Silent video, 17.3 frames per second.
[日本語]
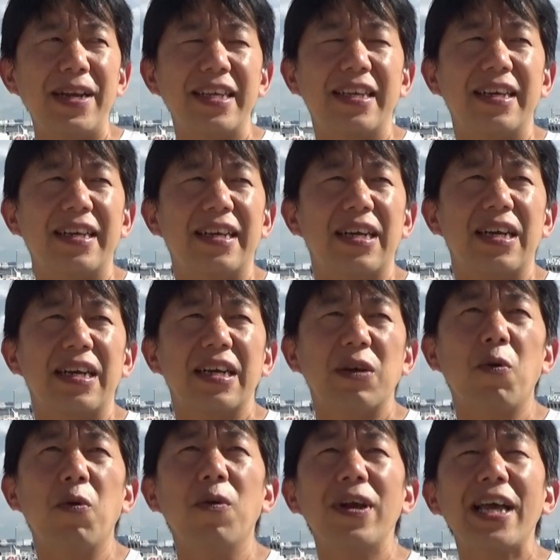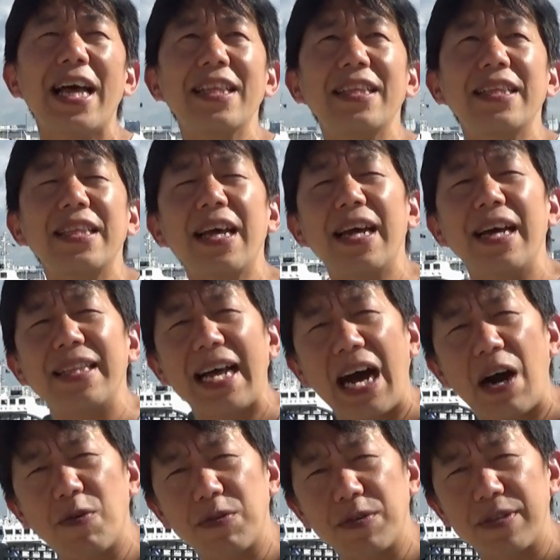ぱりこうやったら
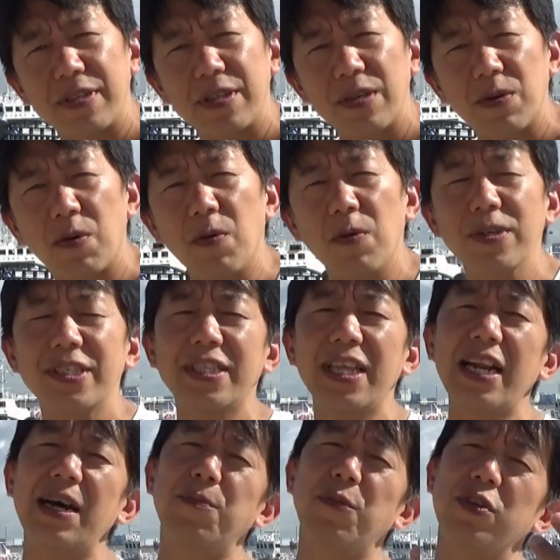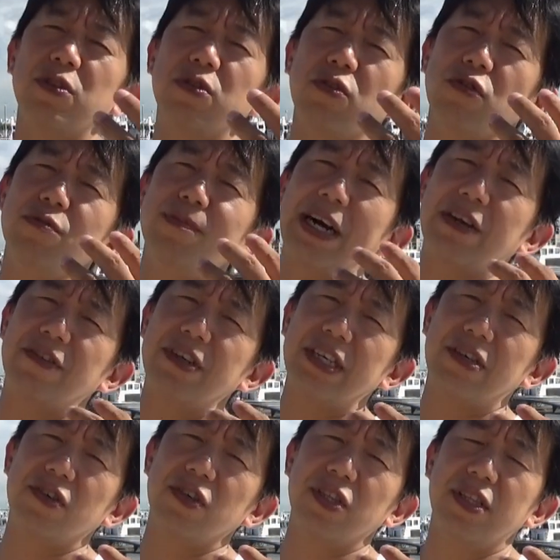治る、こうしたらもっとうまく
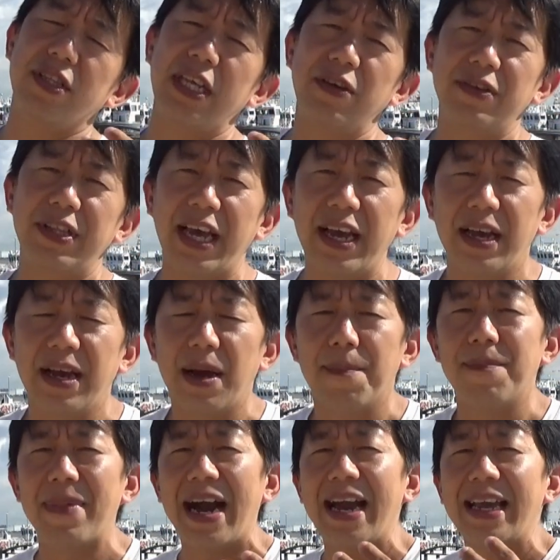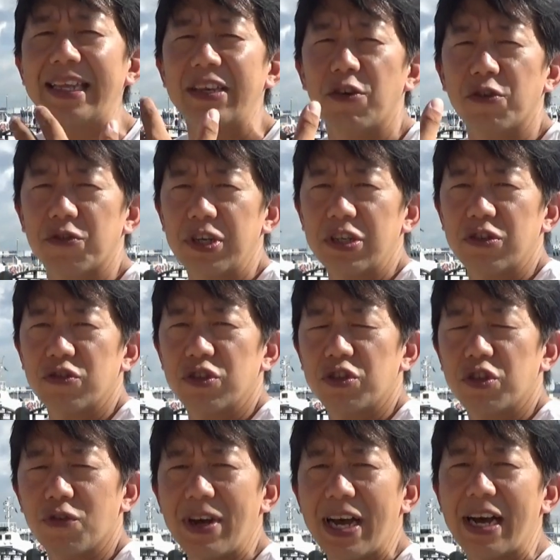いくっていうね、前によく行く
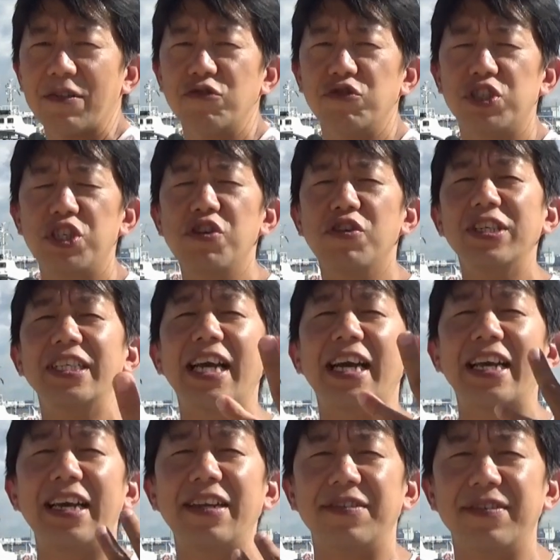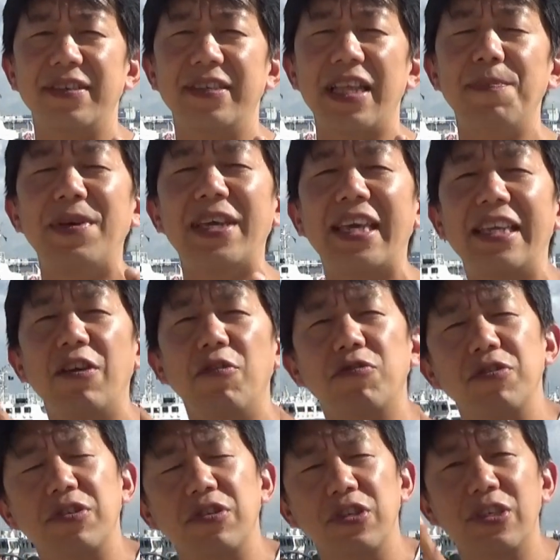人は後ろに投げる、で右によ
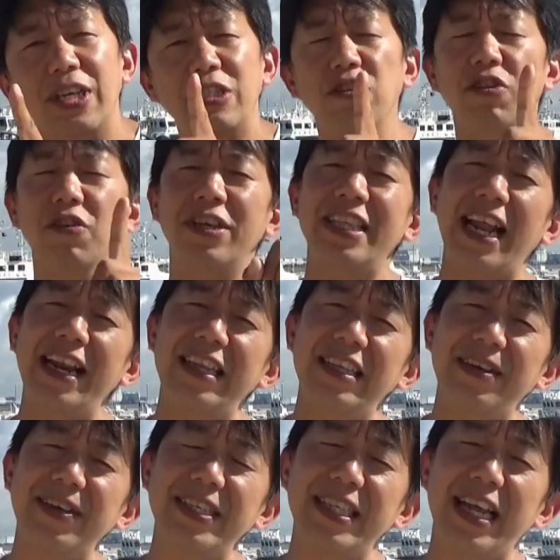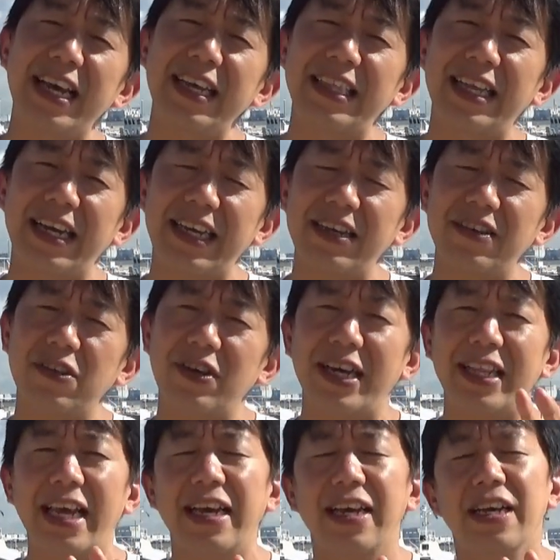く行く人はちょっと左に投げてあげると
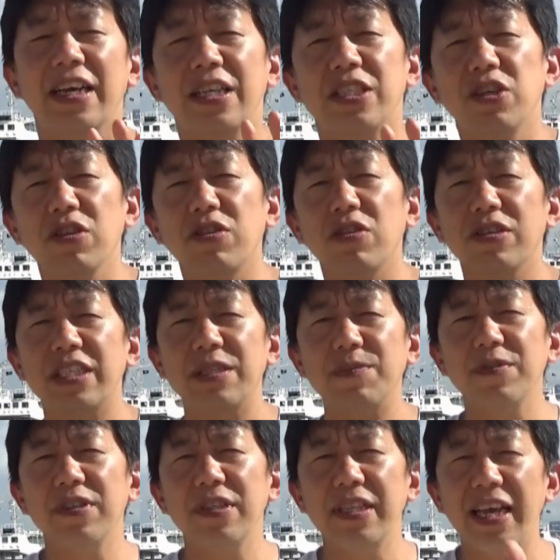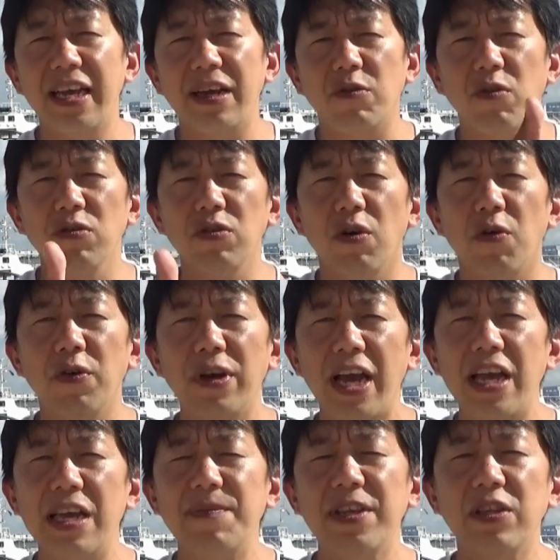かね、ちょっと自分でこの
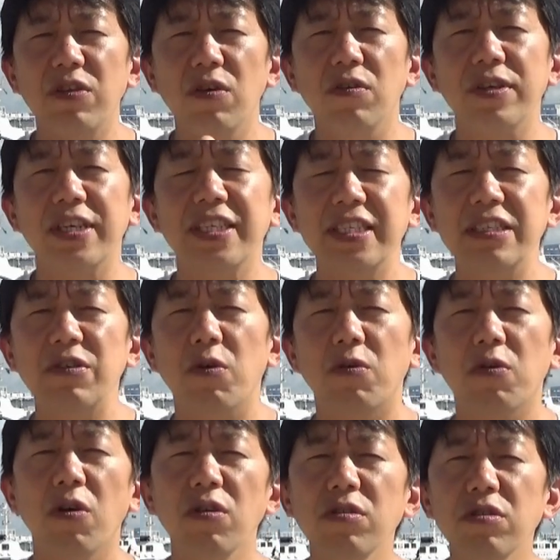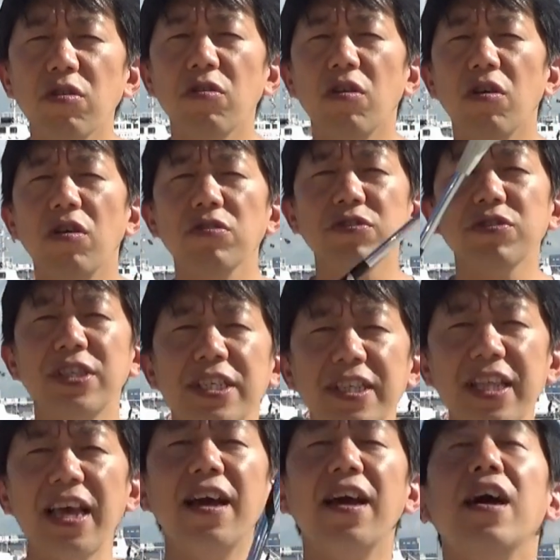親指と肘をコントロール
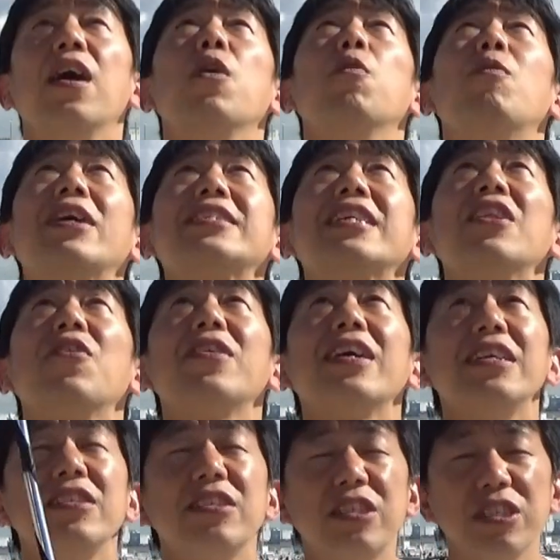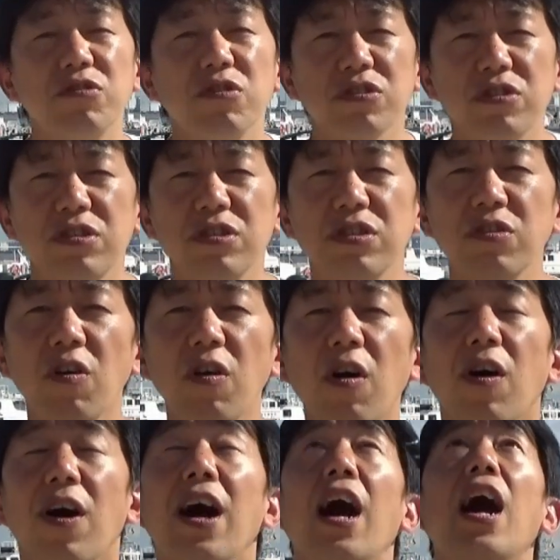して技の練習をする
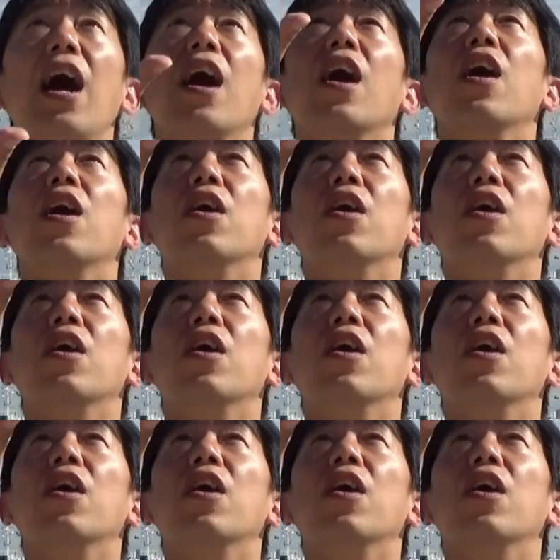と、あ